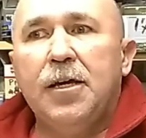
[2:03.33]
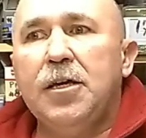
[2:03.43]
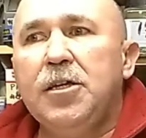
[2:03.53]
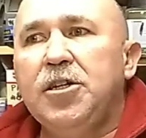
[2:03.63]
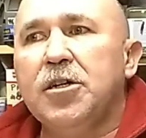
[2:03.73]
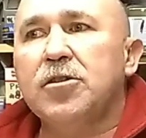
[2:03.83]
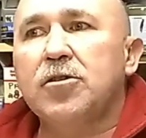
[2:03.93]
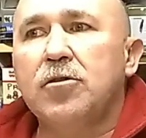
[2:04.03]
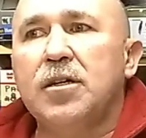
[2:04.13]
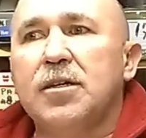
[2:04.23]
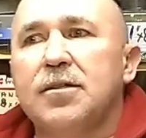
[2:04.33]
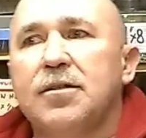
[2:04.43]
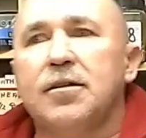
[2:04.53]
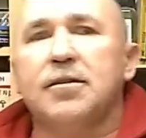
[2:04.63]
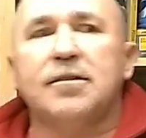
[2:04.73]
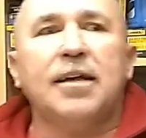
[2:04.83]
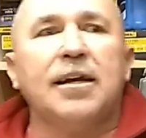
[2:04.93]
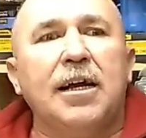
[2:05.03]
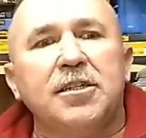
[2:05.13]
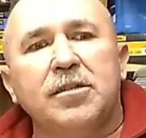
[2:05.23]
i ciężko jest za
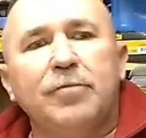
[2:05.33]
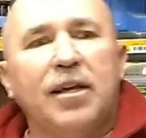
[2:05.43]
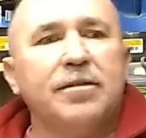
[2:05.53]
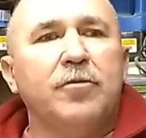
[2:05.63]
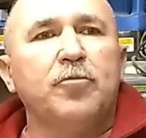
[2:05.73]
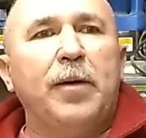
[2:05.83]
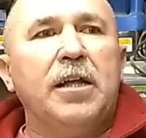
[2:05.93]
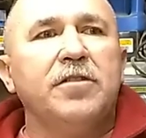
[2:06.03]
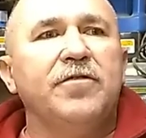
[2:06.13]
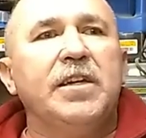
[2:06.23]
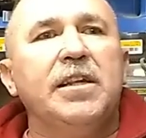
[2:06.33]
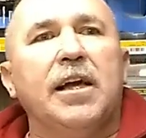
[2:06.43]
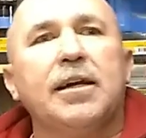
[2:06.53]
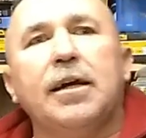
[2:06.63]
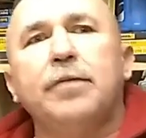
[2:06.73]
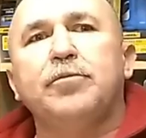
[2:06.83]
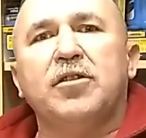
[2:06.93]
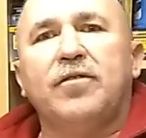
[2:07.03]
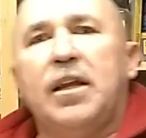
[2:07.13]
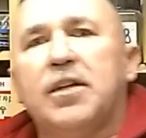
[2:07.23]
każdym razem odpalać widlaka i
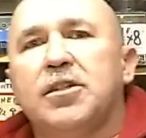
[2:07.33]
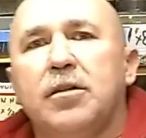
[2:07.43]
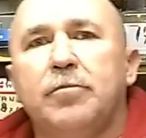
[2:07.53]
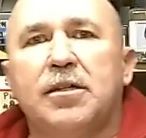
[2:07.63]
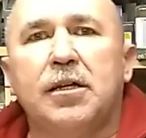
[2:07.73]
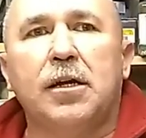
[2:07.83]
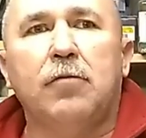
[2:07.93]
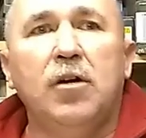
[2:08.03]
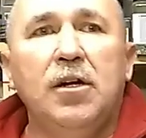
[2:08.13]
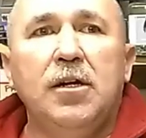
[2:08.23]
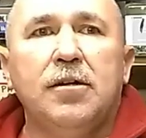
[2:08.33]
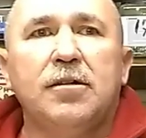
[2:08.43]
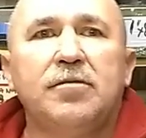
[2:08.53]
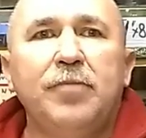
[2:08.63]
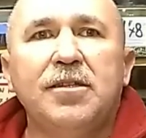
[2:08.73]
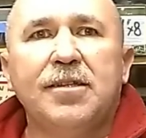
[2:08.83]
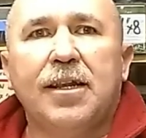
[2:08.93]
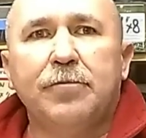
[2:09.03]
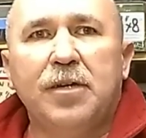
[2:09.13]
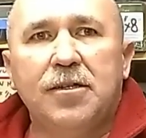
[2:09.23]
przewalać ten materiał z miejsca
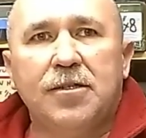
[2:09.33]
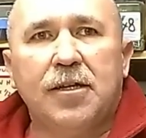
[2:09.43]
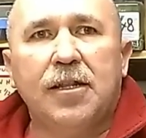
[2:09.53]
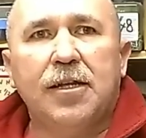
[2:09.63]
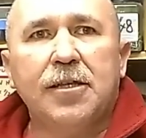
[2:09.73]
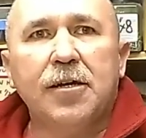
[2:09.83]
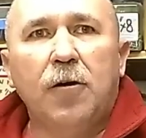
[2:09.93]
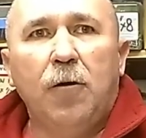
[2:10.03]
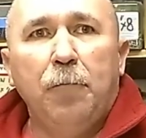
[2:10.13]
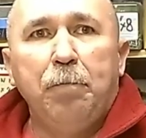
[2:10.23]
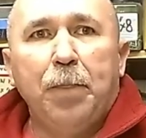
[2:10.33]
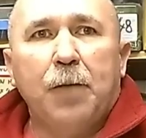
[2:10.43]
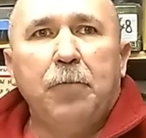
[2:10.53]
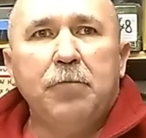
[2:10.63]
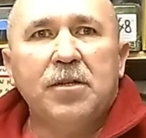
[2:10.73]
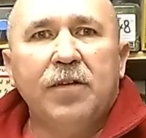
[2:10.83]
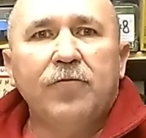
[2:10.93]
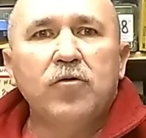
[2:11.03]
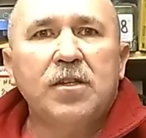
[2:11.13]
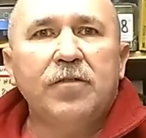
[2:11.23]
na miejsce. Dlatego mamy te
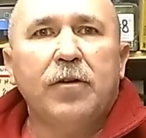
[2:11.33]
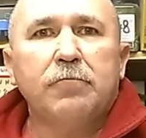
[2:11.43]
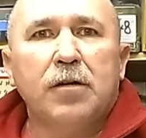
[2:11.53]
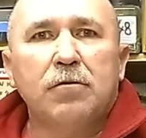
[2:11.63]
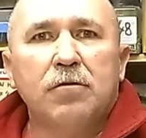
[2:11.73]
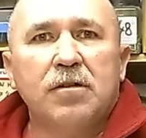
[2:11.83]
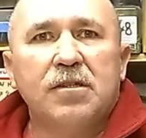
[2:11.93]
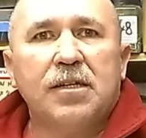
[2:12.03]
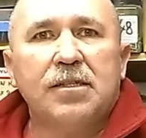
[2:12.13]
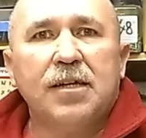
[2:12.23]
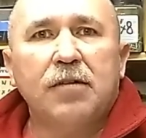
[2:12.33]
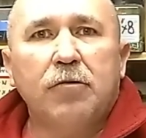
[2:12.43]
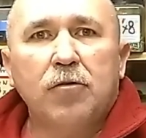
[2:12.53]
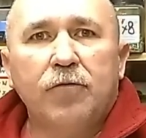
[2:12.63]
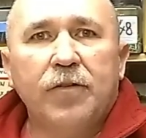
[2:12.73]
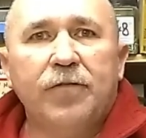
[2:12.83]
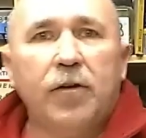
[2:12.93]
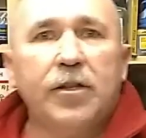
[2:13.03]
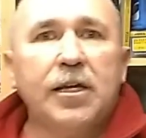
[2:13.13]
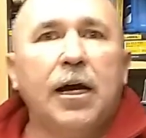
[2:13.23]
wózki zakładowe
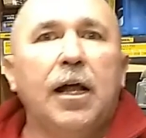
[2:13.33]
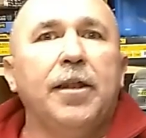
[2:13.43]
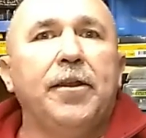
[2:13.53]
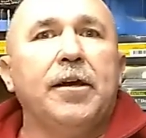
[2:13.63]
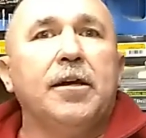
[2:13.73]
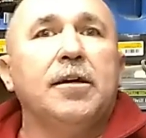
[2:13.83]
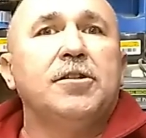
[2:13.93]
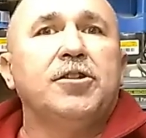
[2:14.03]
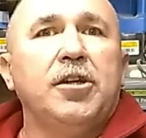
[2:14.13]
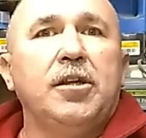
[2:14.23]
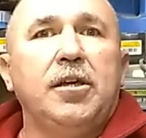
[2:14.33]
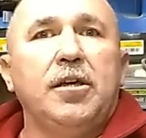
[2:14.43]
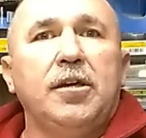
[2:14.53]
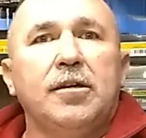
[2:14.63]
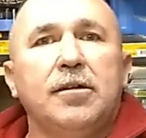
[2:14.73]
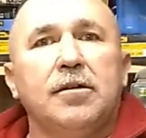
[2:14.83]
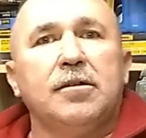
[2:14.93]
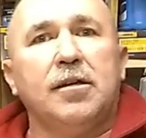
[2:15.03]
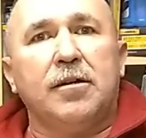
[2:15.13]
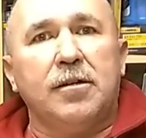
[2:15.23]
wertykalne, czyli e,
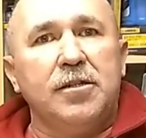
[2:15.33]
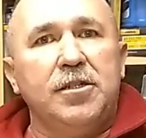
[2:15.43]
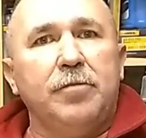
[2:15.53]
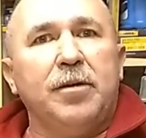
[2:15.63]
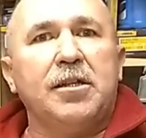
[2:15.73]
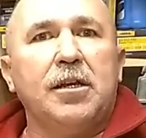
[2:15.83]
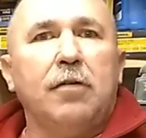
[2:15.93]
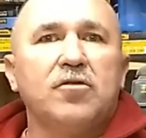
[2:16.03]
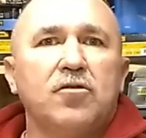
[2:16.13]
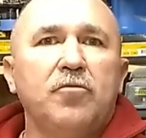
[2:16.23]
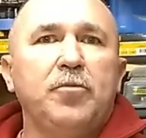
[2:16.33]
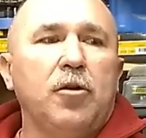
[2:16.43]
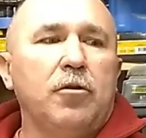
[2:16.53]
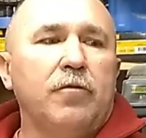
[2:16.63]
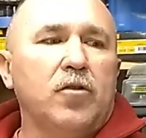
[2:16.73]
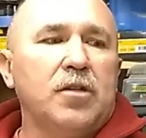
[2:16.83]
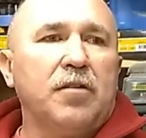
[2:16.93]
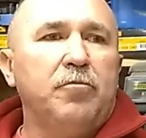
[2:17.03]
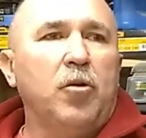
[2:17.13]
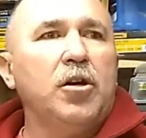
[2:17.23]
te, gdzie materiał stoi pionowo
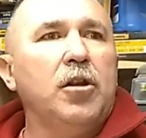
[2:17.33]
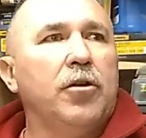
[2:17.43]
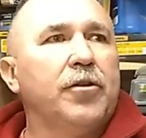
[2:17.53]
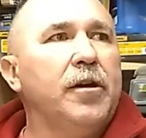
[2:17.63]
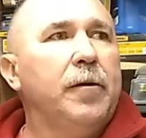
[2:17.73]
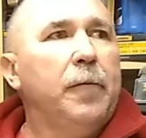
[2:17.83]
tak pochylony,